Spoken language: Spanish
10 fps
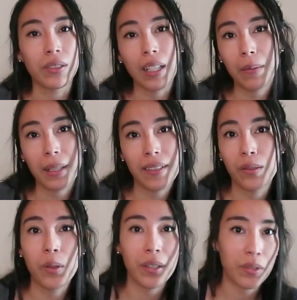Tal vez
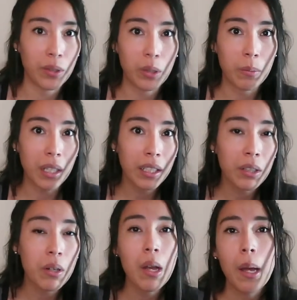no estoy
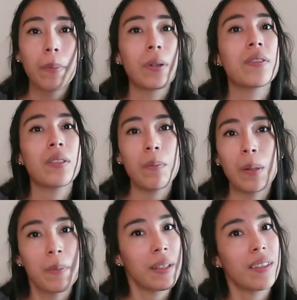comiendo, pero
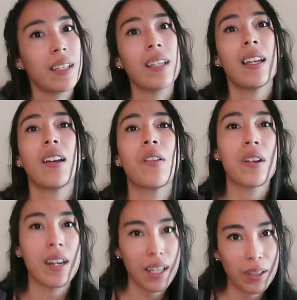simplemente
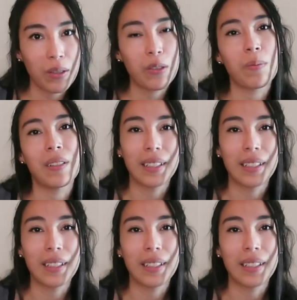conecto con mi